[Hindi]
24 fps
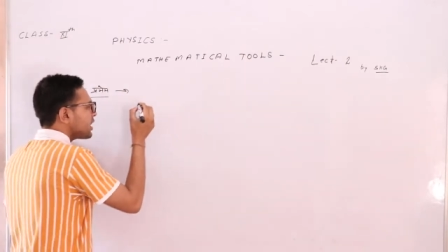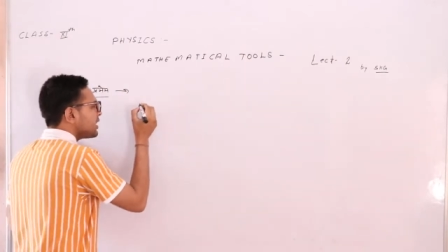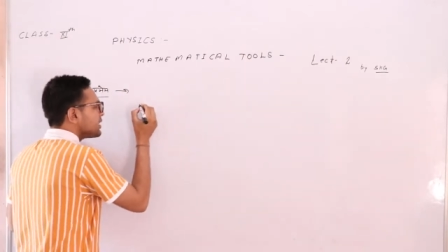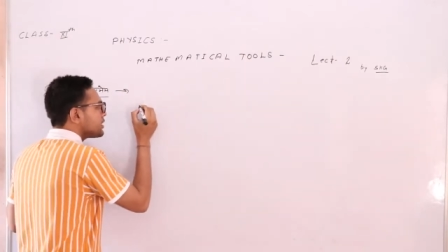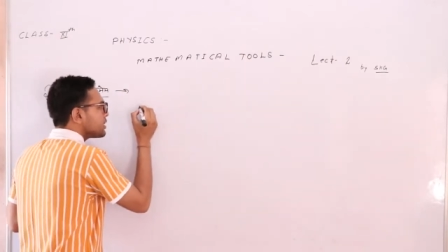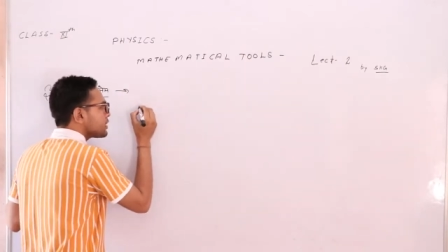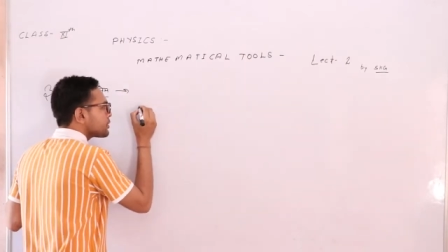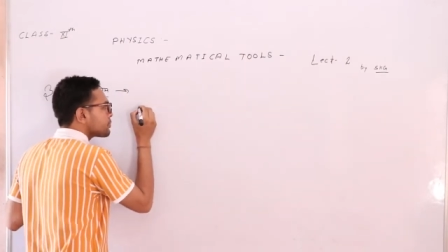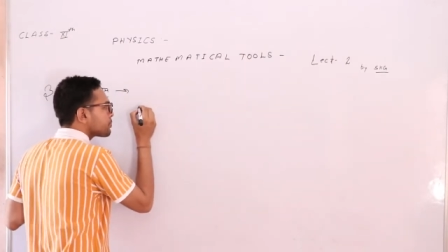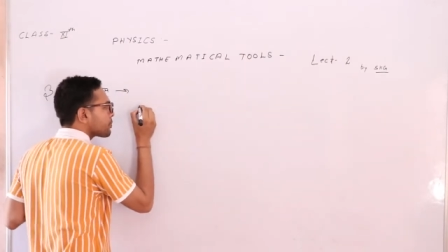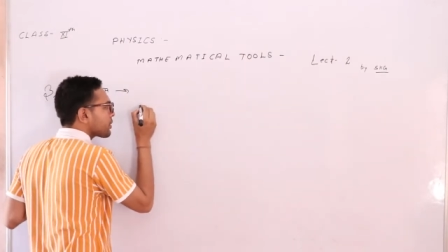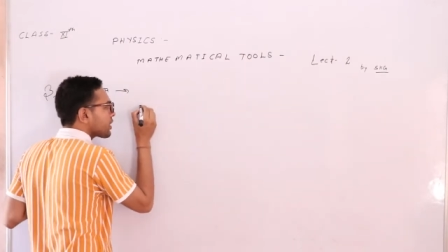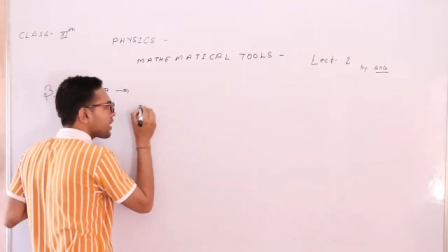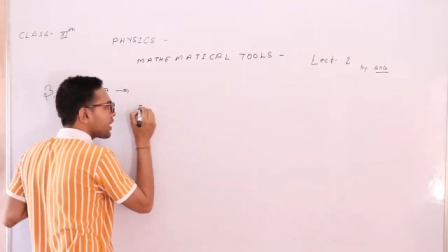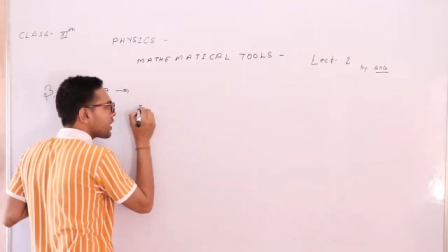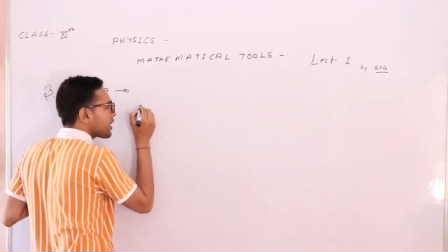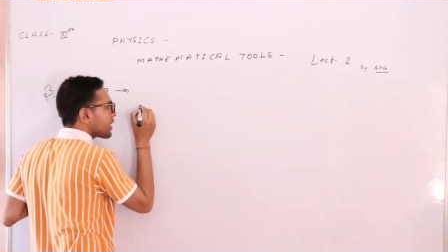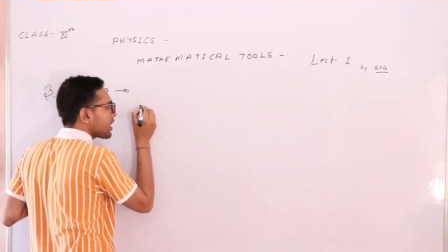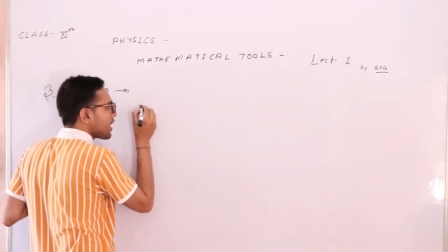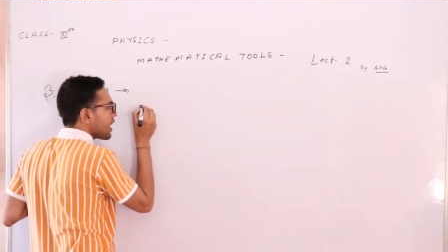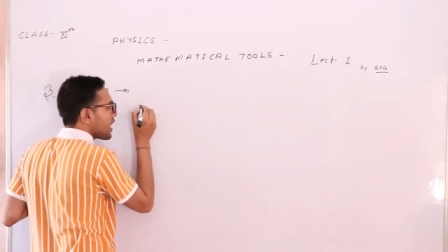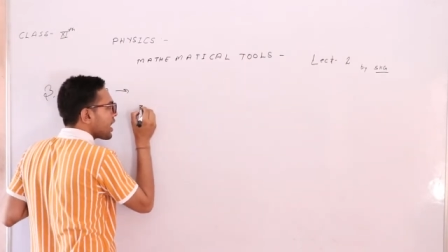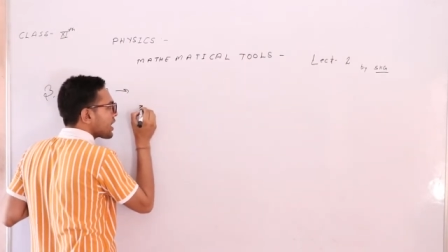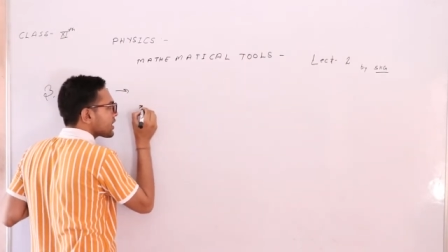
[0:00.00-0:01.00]
जिस
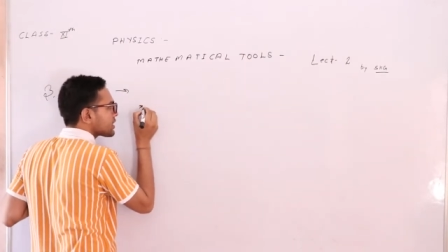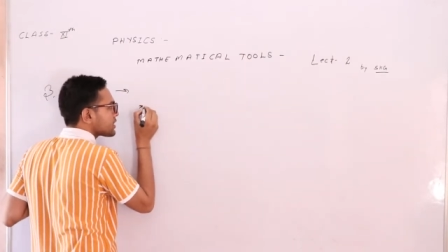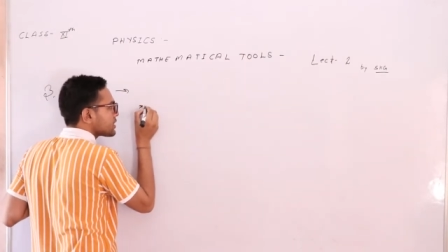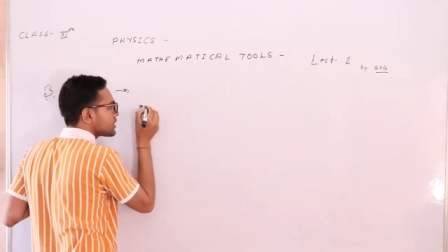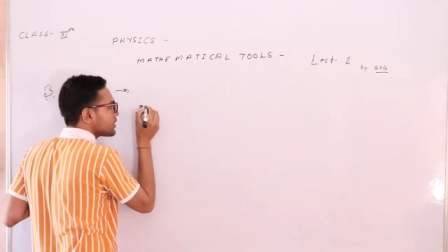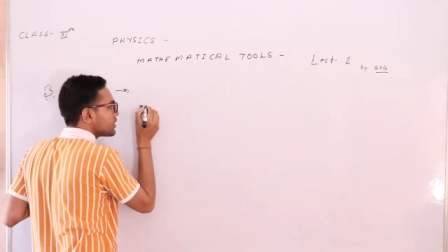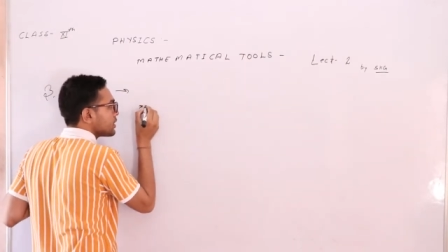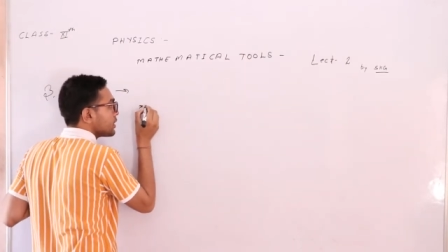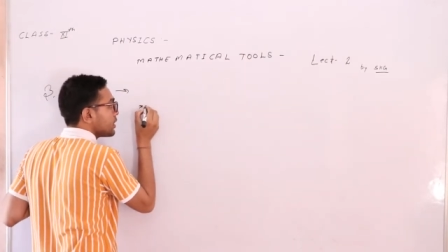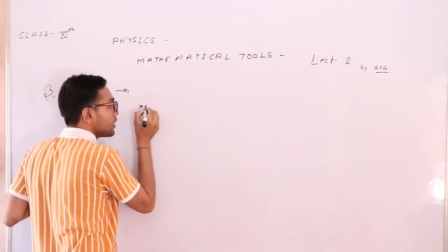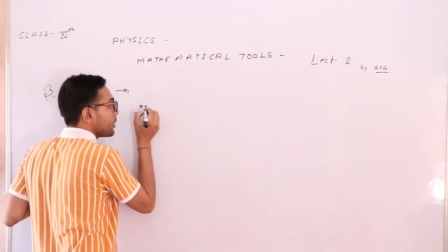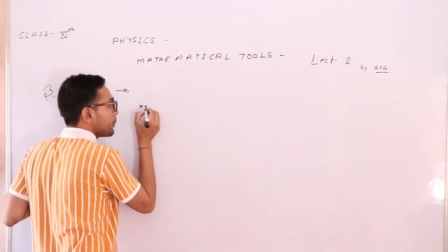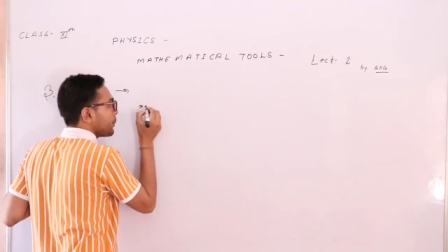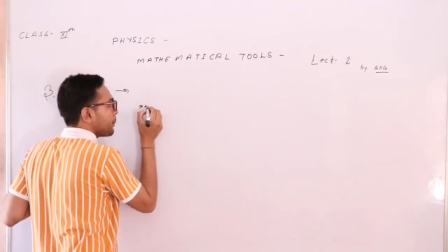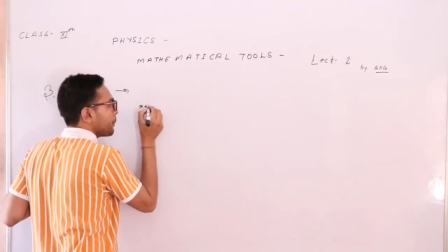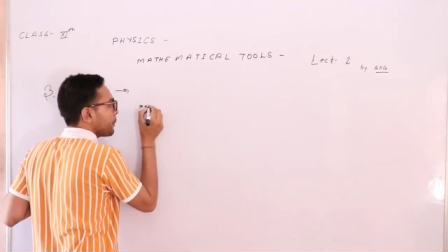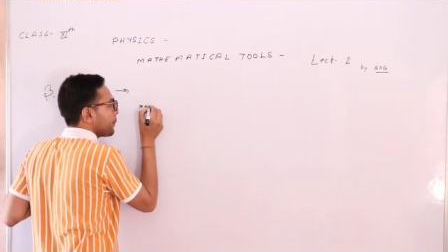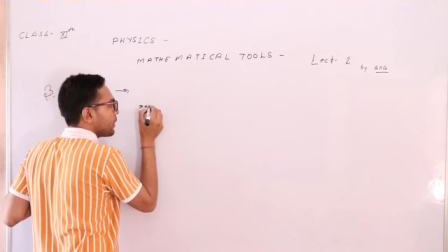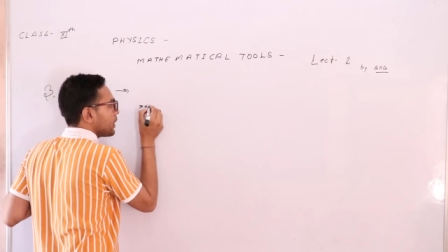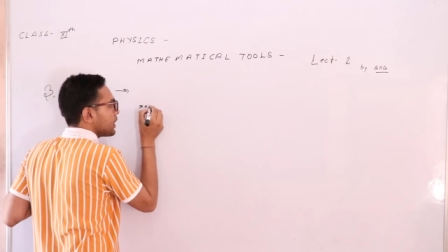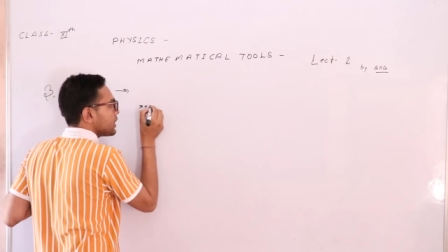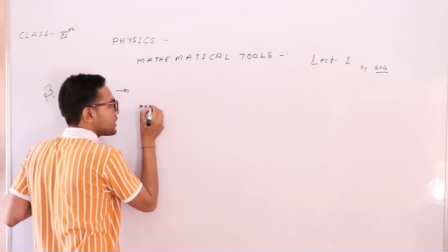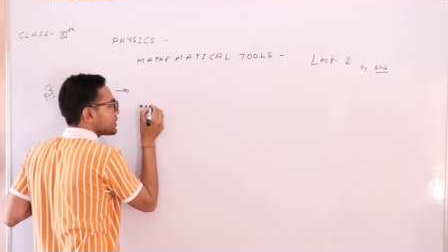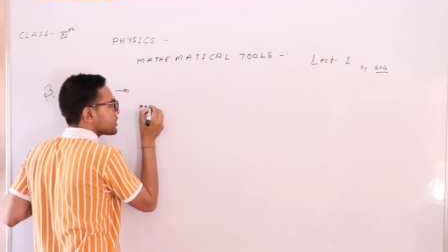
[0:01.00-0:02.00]
प्रकार एक्स
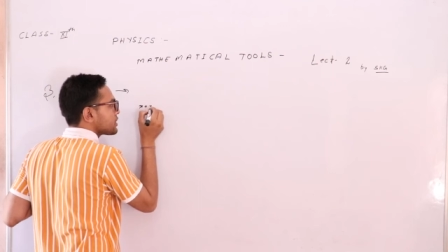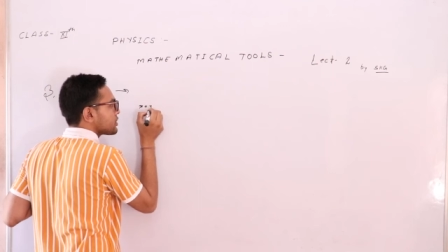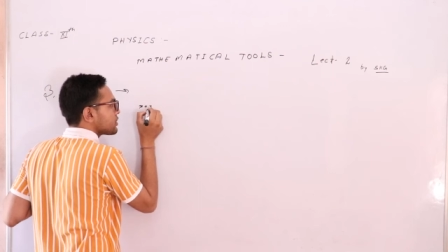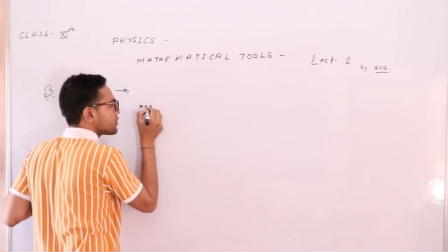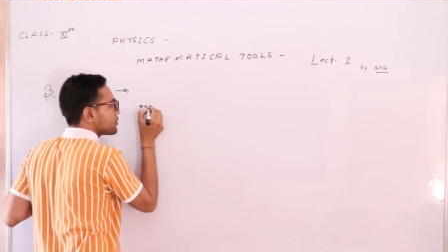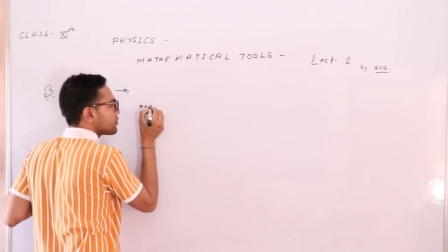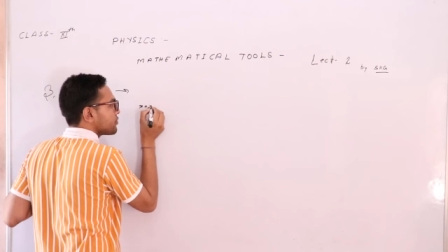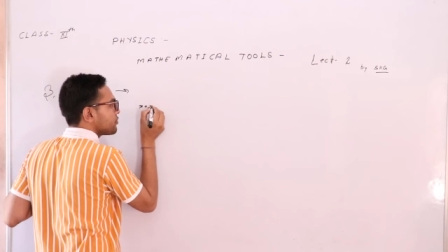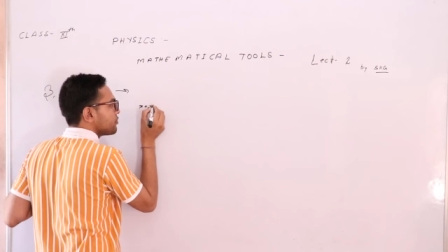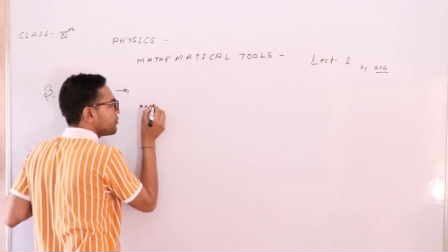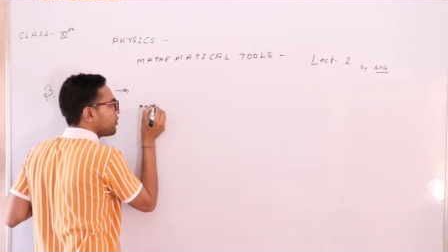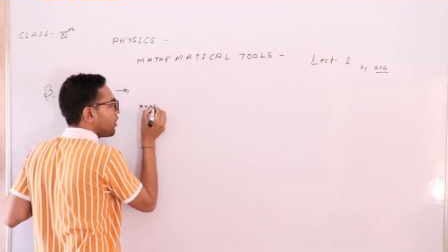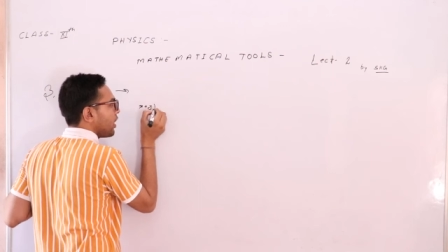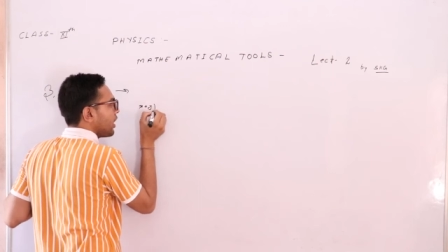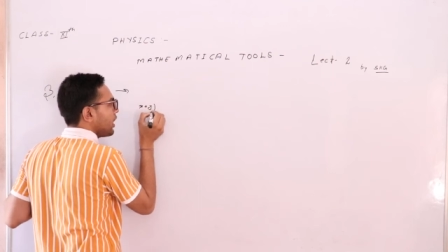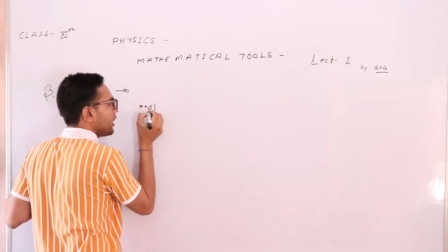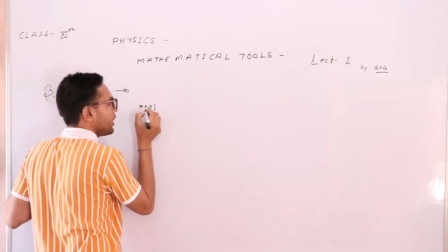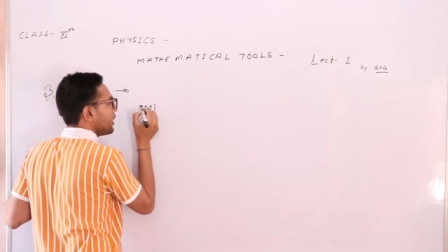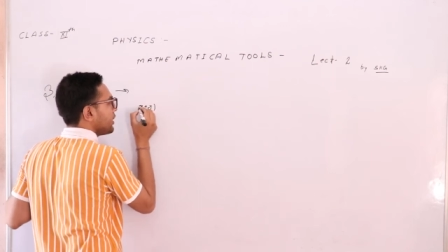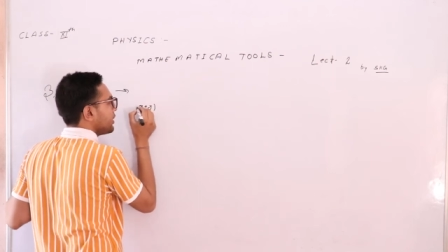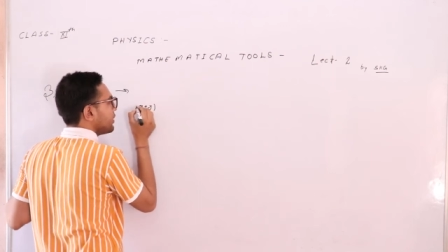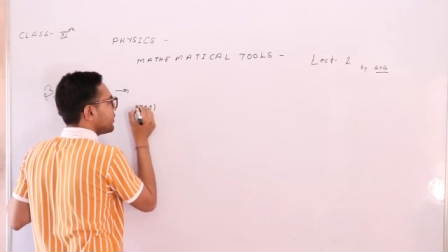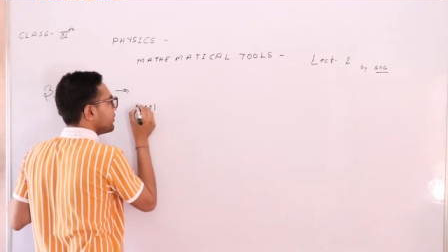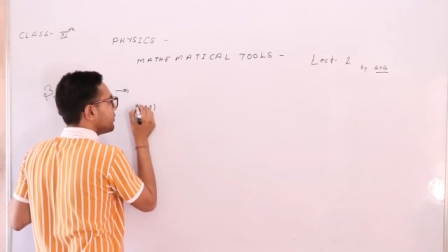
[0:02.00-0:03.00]
प्लस
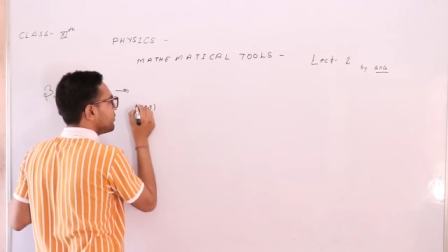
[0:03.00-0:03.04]
वाई